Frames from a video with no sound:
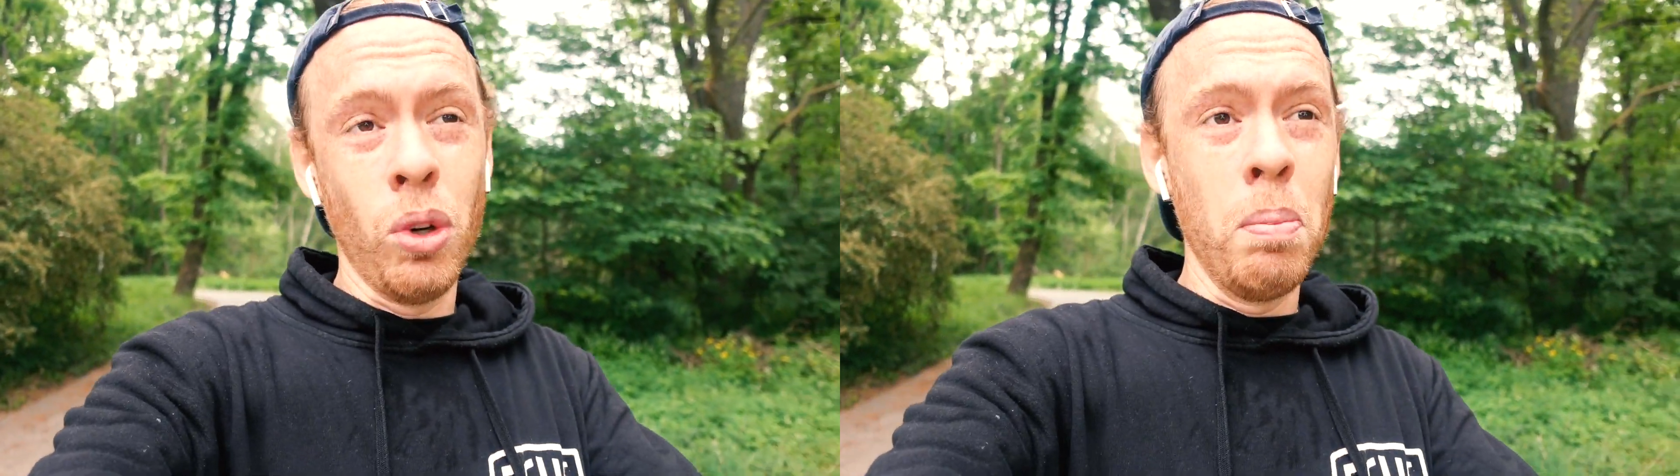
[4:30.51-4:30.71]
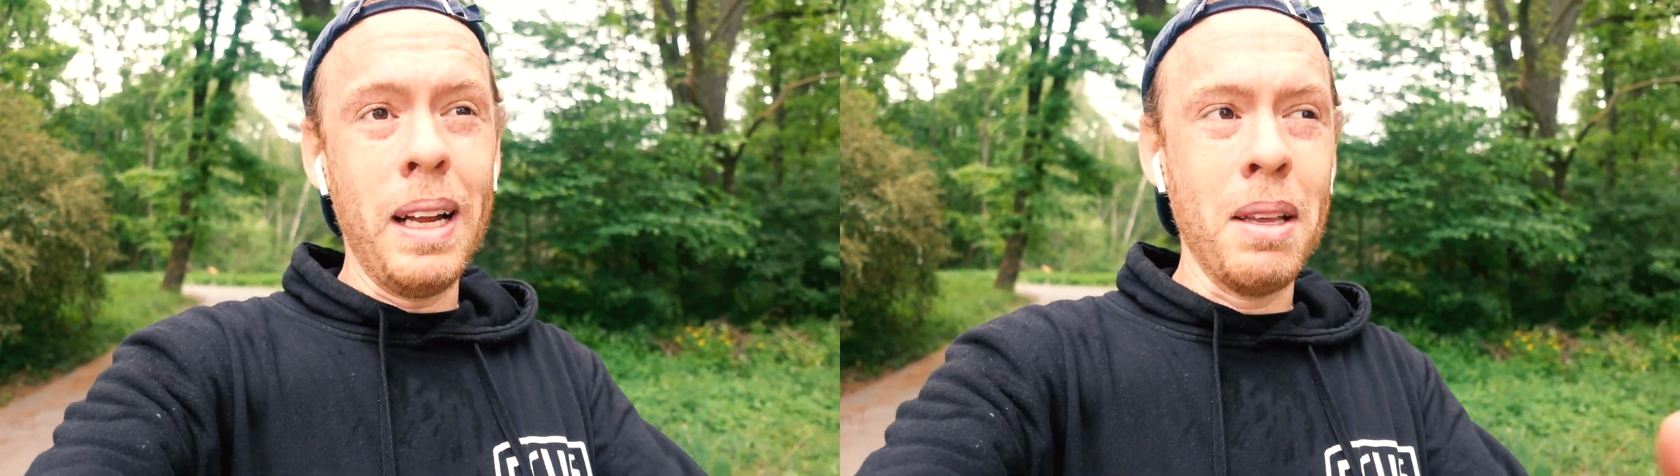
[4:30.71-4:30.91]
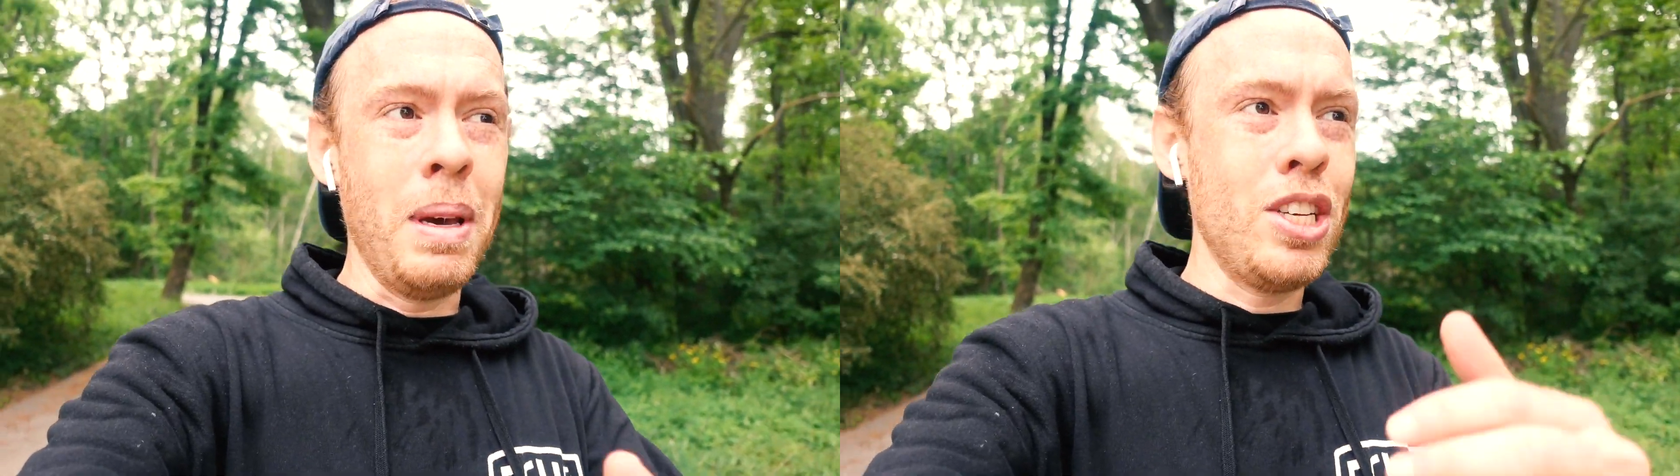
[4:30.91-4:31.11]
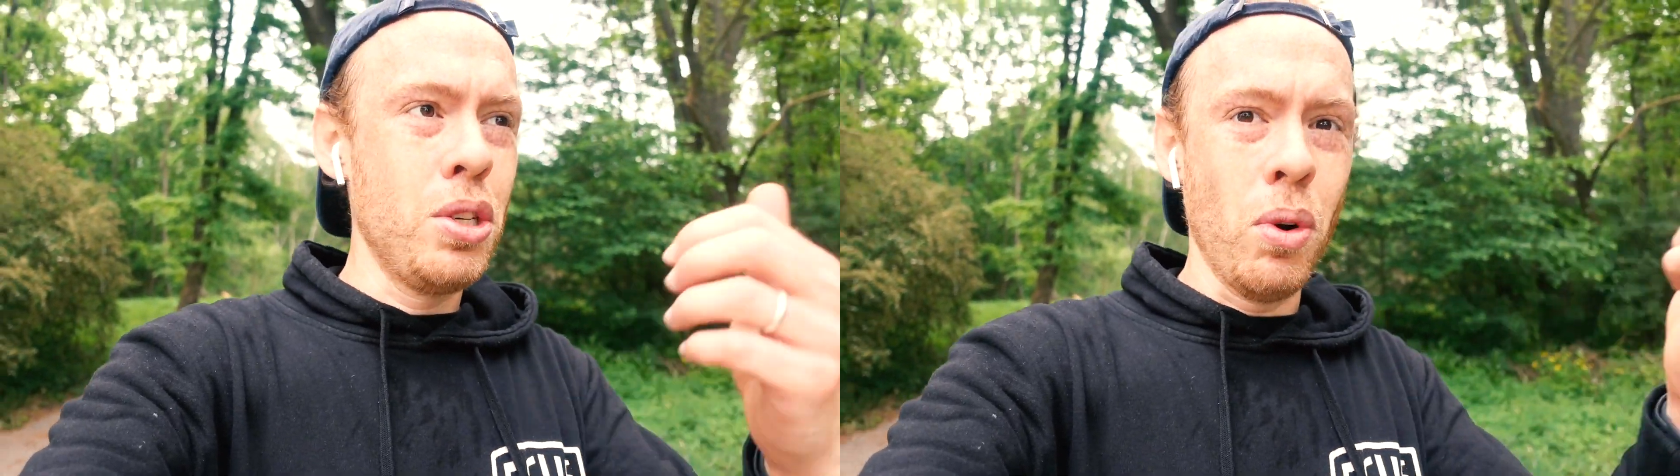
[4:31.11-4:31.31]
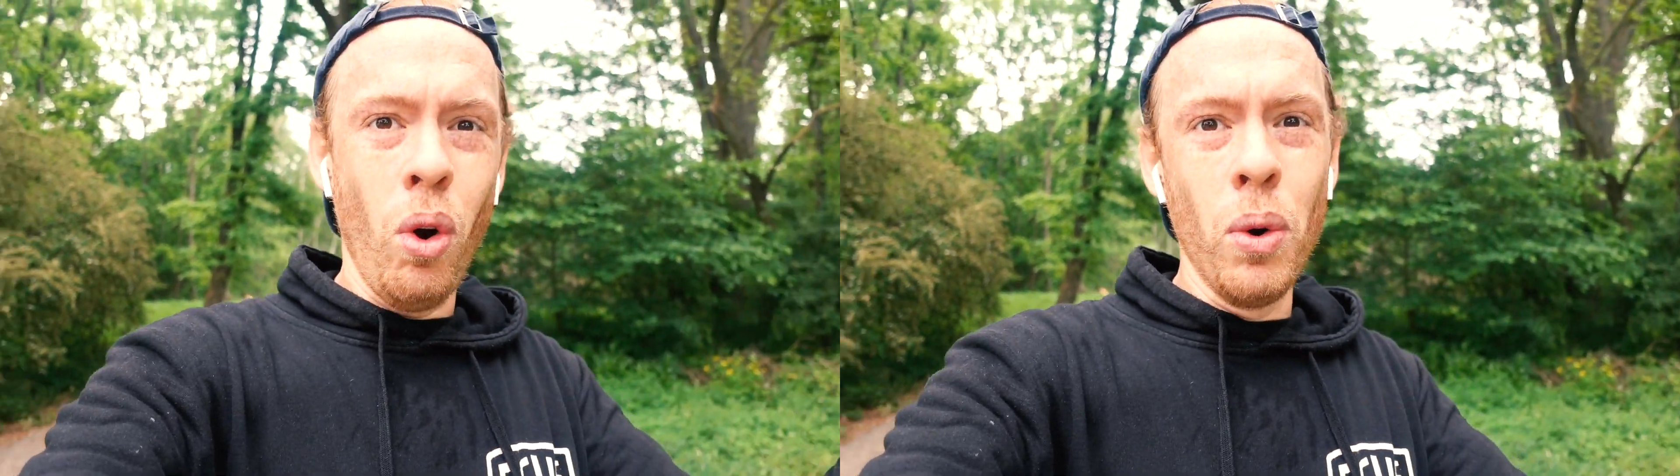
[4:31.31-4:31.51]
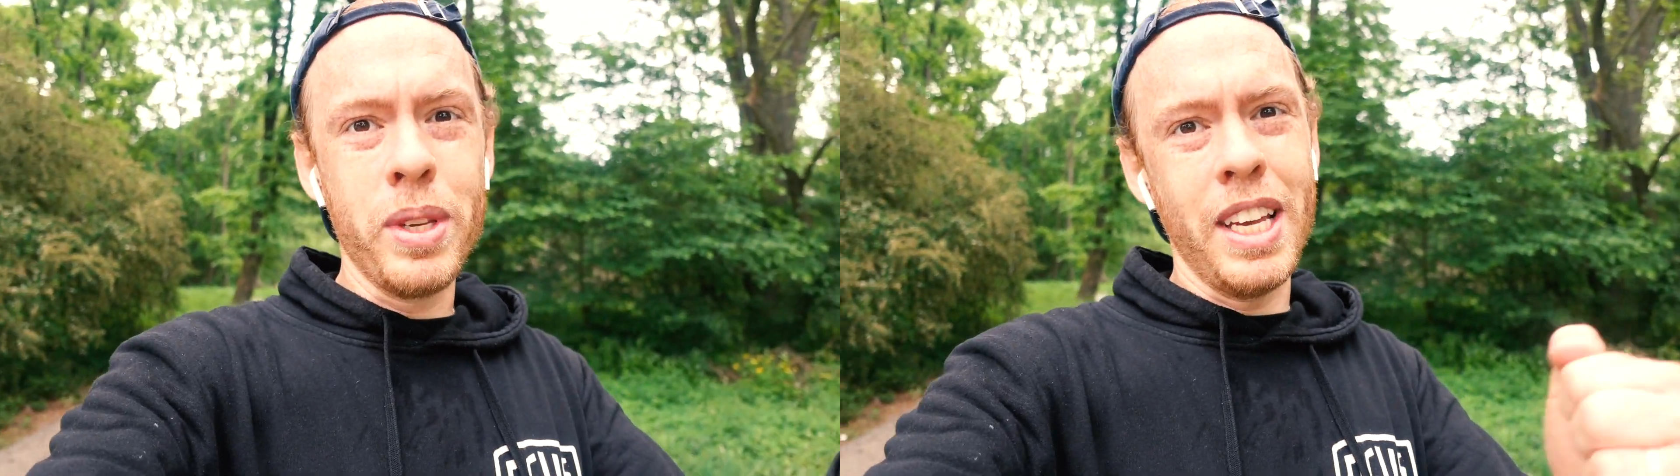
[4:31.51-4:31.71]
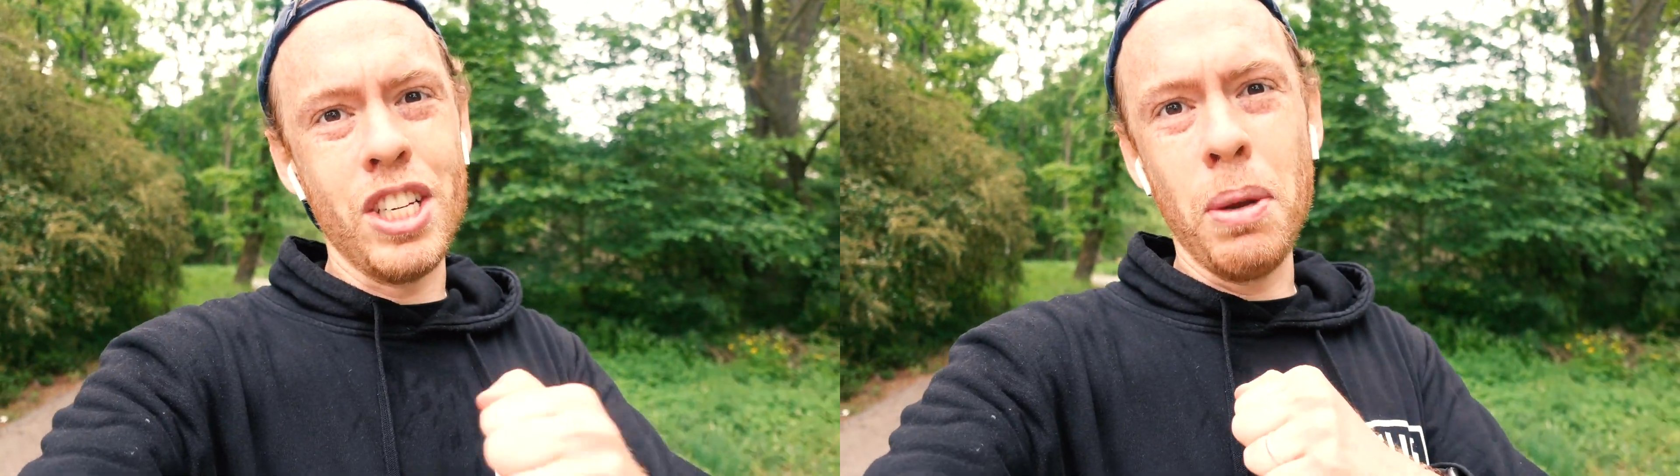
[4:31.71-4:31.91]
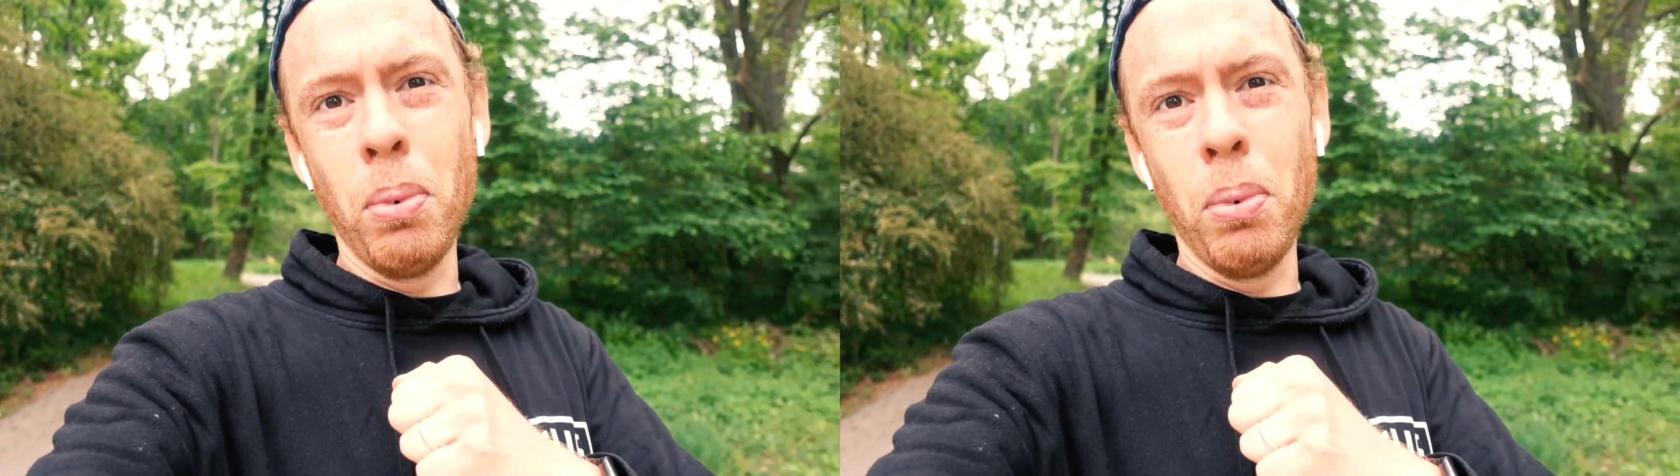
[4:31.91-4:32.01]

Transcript: completamente, de, ou seja,